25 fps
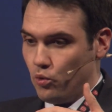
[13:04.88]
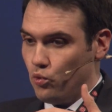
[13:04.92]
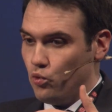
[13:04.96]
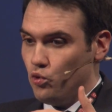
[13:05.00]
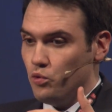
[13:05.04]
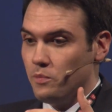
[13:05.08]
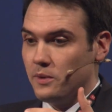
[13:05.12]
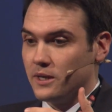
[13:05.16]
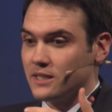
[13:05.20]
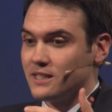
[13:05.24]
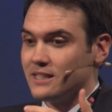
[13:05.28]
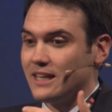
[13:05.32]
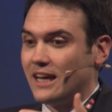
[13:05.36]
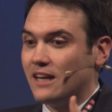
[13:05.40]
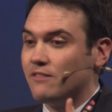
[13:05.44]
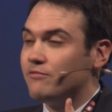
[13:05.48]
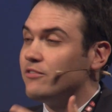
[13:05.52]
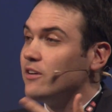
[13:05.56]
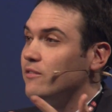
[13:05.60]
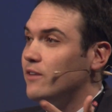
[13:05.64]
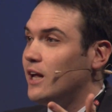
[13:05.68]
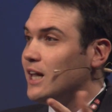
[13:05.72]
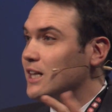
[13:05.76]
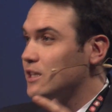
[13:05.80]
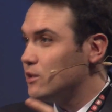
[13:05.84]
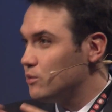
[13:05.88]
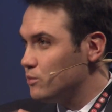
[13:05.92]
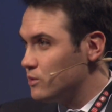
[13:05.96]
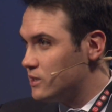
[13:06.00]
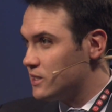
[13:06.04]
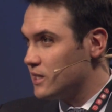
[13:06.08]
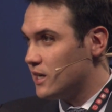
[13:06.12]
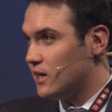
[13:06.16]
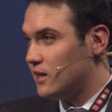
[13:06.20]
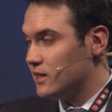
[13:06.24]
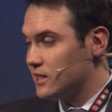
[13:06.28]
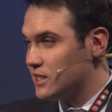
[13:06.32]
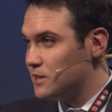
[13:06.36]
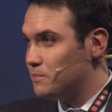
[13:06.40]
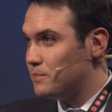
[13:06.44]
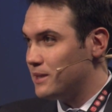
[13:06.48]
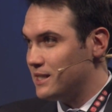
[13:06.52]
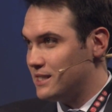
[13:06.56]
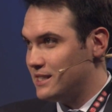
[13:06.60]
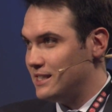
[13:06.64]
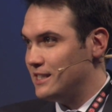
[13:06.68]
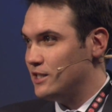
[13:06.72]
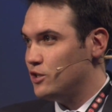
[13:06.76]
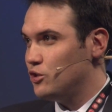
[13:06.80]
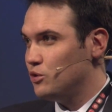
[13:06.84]
über sein
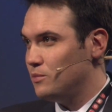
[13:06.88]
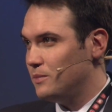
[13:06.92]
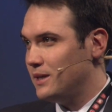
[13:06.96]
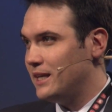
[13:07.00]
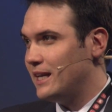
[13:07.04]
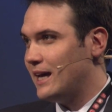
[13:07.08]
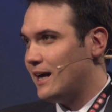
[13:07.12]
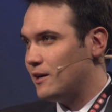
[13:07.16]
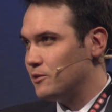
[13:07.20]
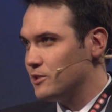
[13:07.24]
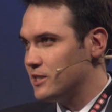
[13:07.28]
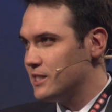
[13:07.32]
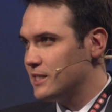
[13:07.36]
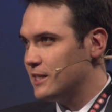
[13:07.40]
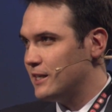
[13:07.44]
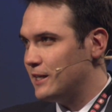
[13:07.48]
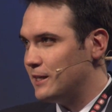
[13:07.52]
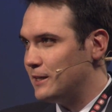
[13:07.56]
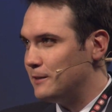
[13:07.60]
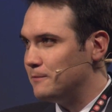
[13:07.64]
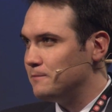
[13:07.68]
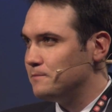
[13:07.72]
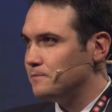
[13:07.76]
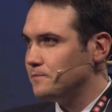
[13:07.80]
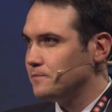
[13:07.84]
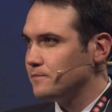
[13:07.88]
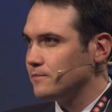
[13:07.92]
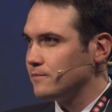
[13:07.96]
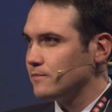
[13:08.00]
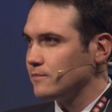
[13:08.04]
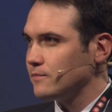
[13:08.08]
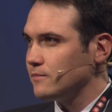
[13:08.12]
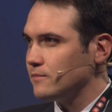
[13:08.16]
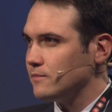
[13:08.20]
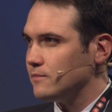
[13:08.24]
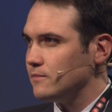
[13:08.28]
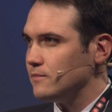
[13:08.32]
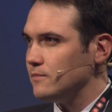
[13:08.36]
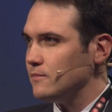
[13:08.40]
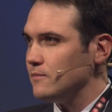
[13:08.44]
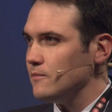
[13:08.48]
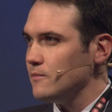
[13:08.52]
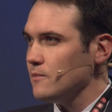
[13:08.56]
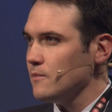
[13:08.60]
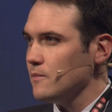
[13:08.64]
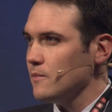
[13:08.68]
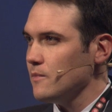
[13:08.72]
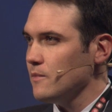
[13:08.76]
Verwaltungsratspräsidium hinausgehen. Sie haben mir jetzt gerade